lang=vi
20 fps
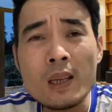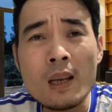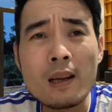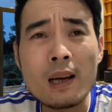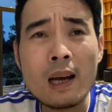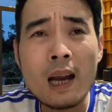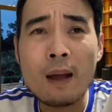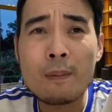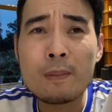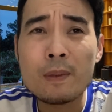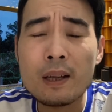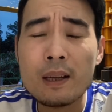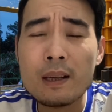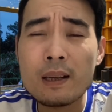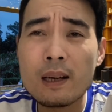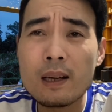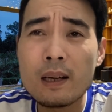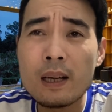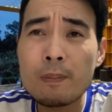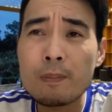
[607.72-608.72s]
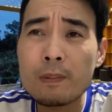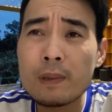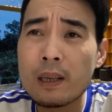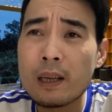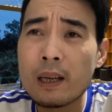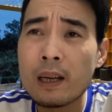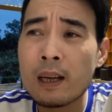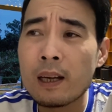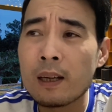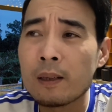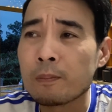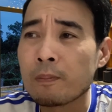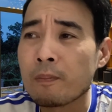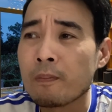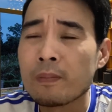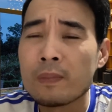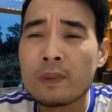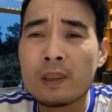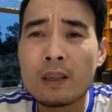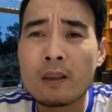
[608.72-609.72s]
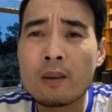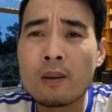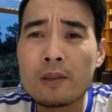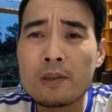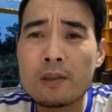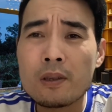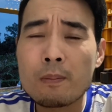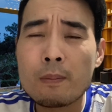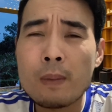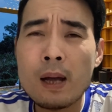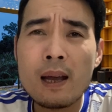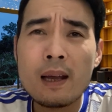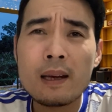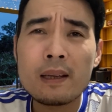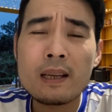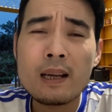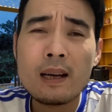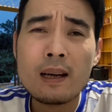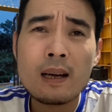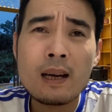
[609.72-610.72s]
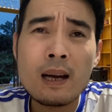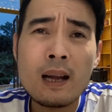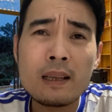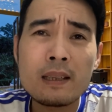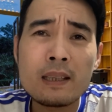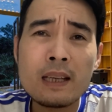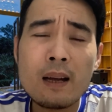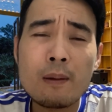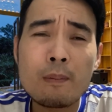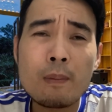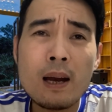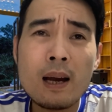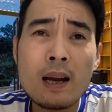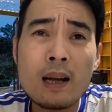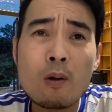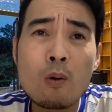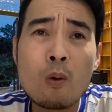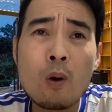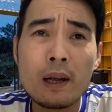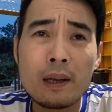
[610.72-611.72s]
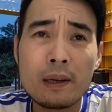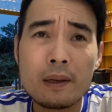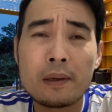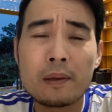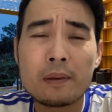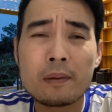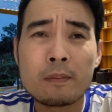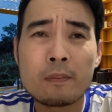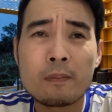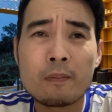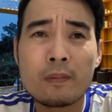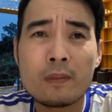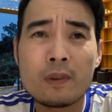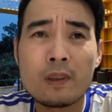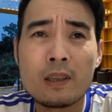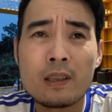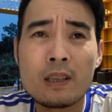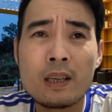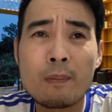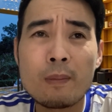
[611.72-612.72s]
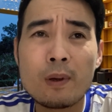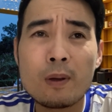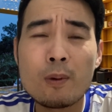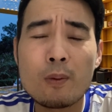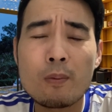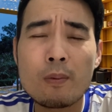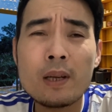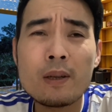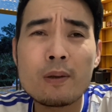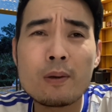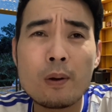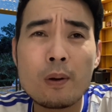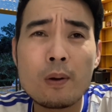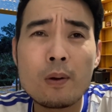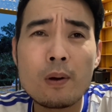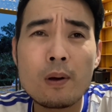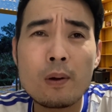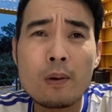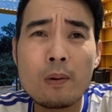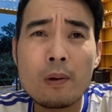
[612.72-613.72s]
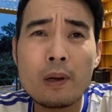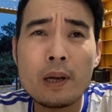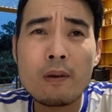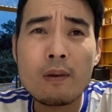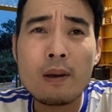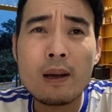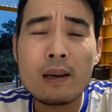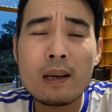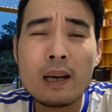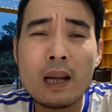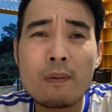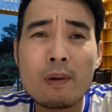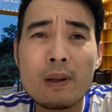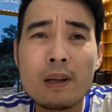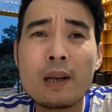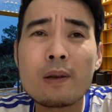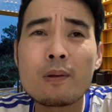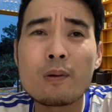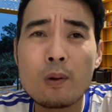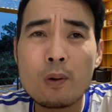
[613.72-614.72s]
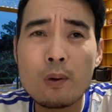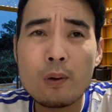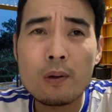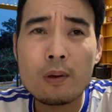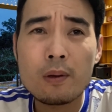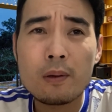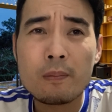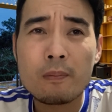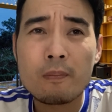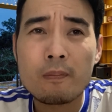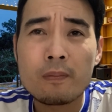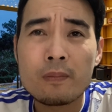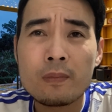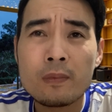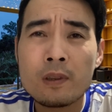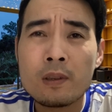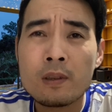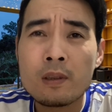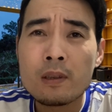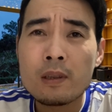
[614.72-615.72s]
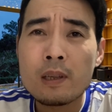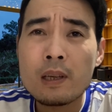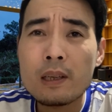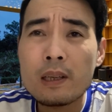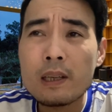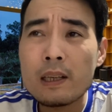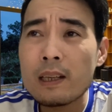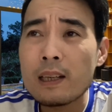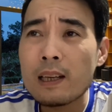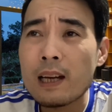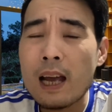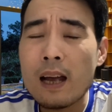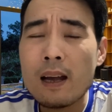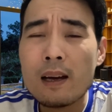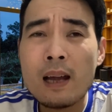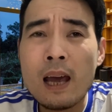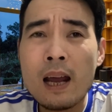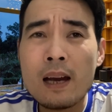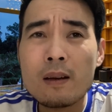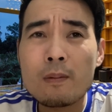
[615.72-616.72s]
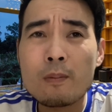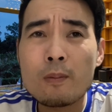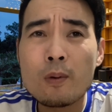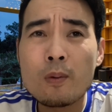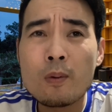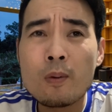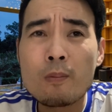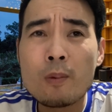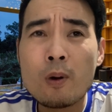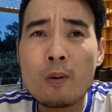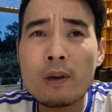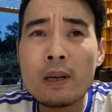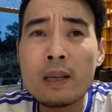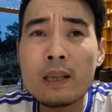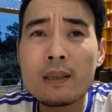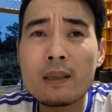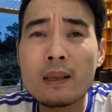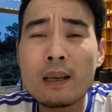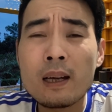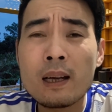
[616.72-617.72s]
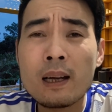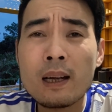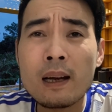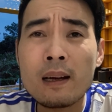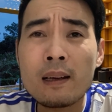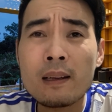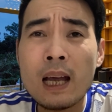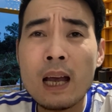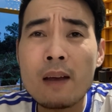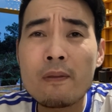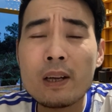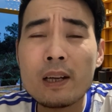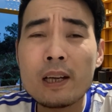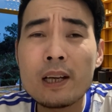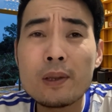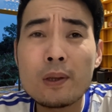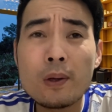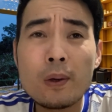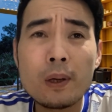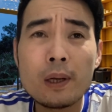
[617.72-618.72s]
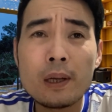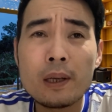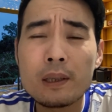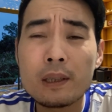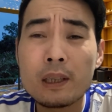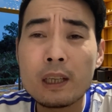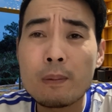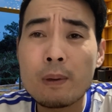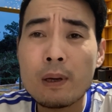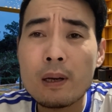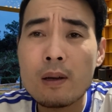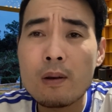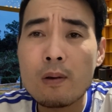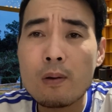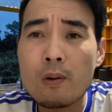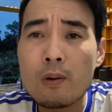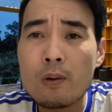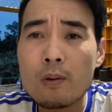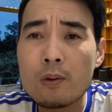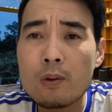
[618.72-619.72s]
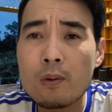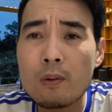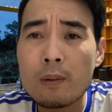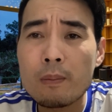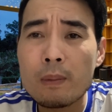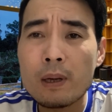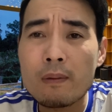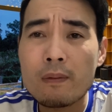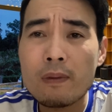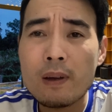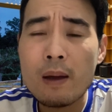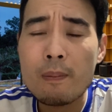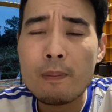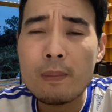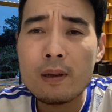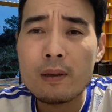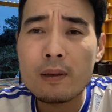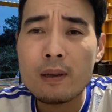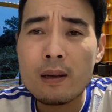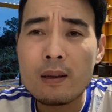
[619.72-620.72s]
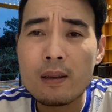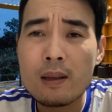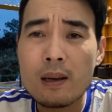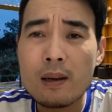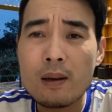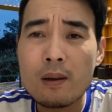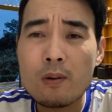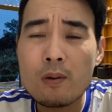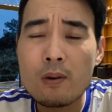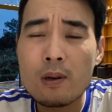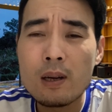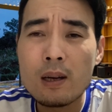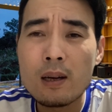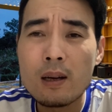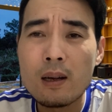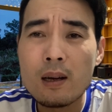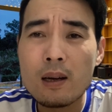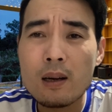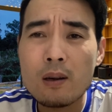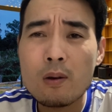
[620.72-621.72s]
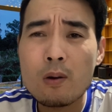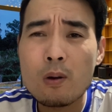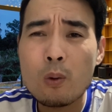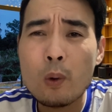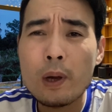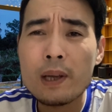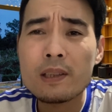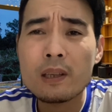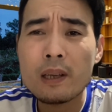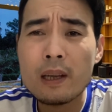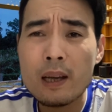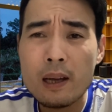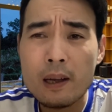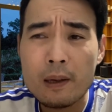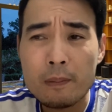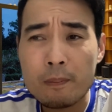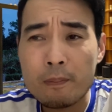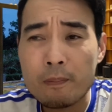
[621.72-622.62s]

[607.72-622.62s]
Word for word: làm những cái clip thì à, gọi cho ba nhăn lăng nhăng ba lăng quậy đấy thì nhằm cái mục đích của cô là cô kéo khán giả về kênh của cô thôi thế khi là đạt được mục đích à, khán giả về kênh rồi thì bắt đầu cô dùng cái biện pháp là dần dần là cô lừa lừa cô quay xe